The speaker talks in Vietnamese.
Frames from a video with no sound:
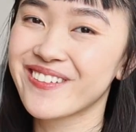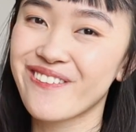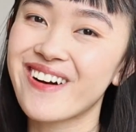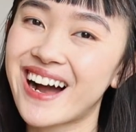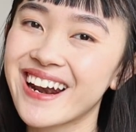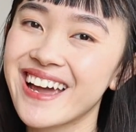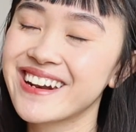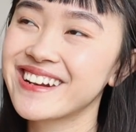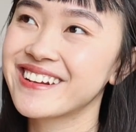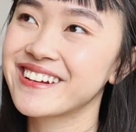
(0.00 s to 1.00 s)
cố gắng
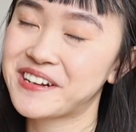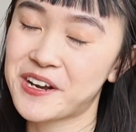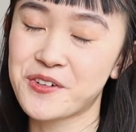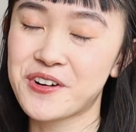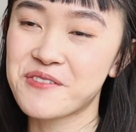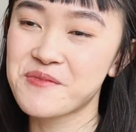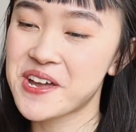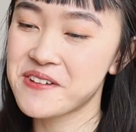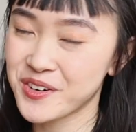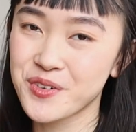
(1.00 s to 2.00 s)
lên theo đuổi đam
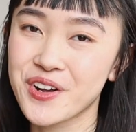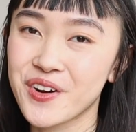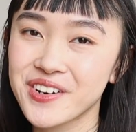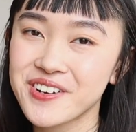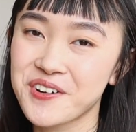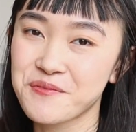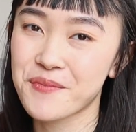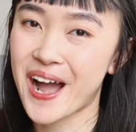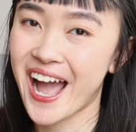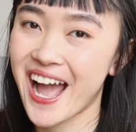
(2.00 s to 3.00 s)
mê theo đuổi con đường
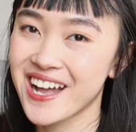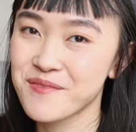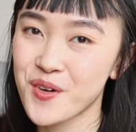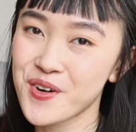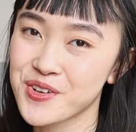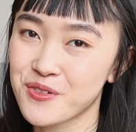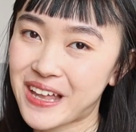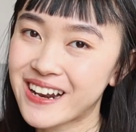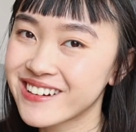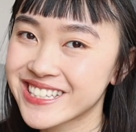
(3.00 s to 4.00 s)
mà mỗi người chúng
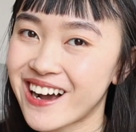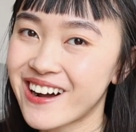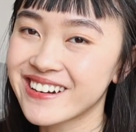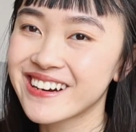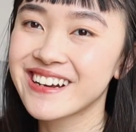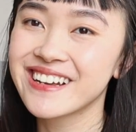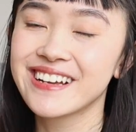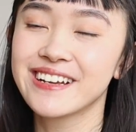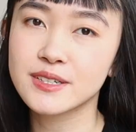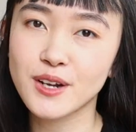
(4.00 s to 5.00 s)
ta lựa chọn
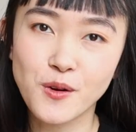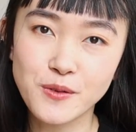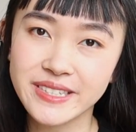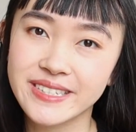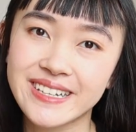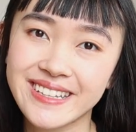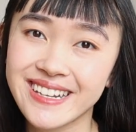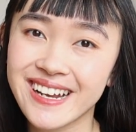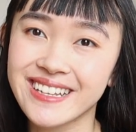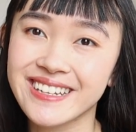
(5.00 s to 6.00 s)
đó cũng chính là
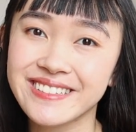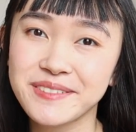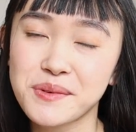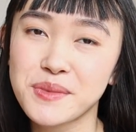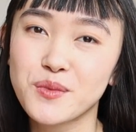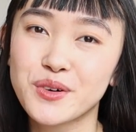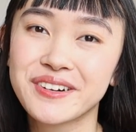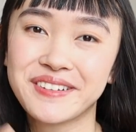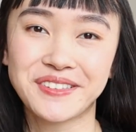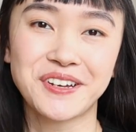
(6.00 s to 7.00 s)
tất cả những cái gì mà mình muốn
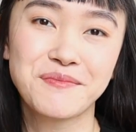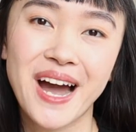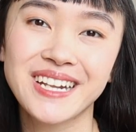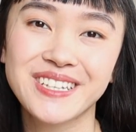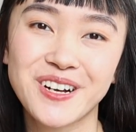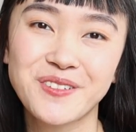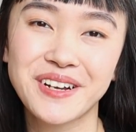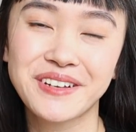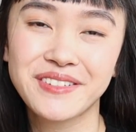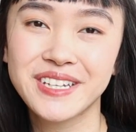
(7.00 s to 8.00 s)
gửi tới bạn trong
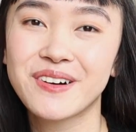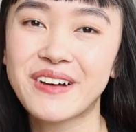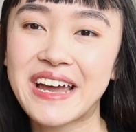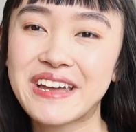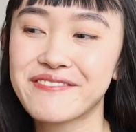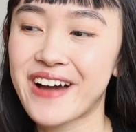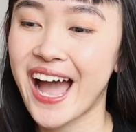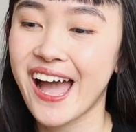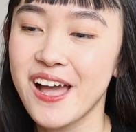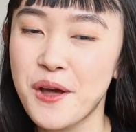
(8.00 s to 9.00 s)
cái video này
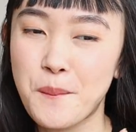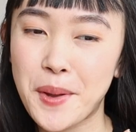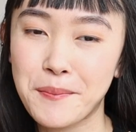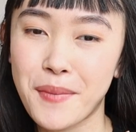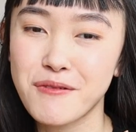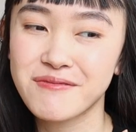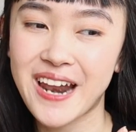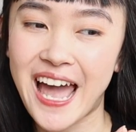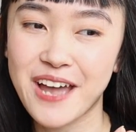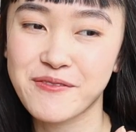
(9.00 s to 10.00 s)
và mình mong
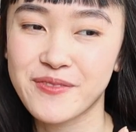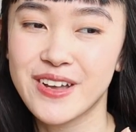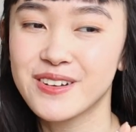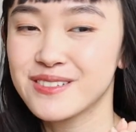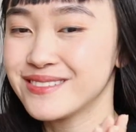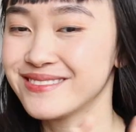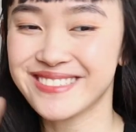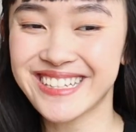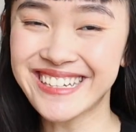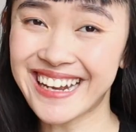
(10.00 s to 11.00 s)
là
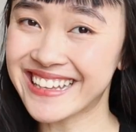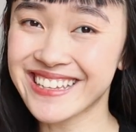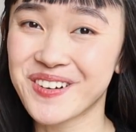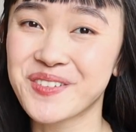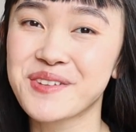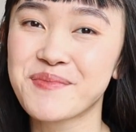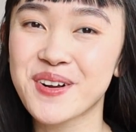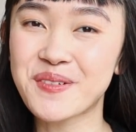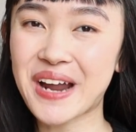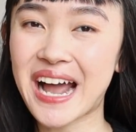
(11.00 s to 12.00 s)
ít hay nhiều thì
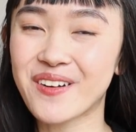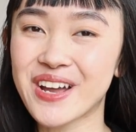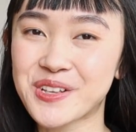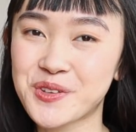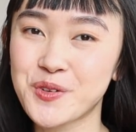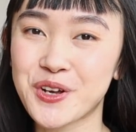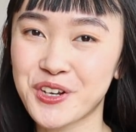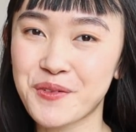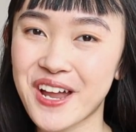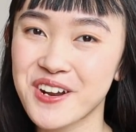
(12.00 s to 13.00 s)
mình cũng đã có thể truyền
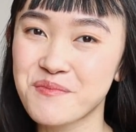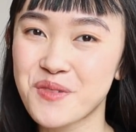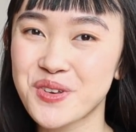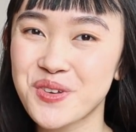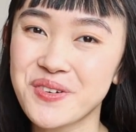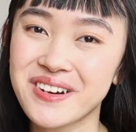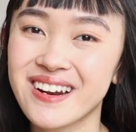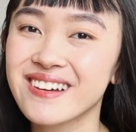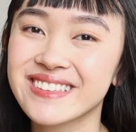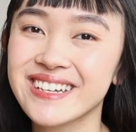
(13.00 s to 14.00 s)
cho bạn được một chút
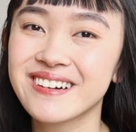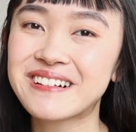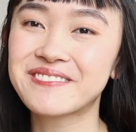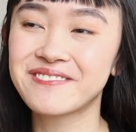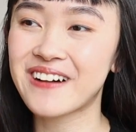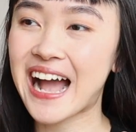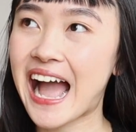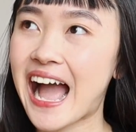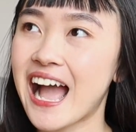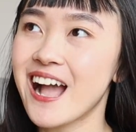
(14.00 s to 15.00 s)
năng lượng tích cực
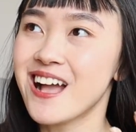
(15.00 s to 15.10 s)
và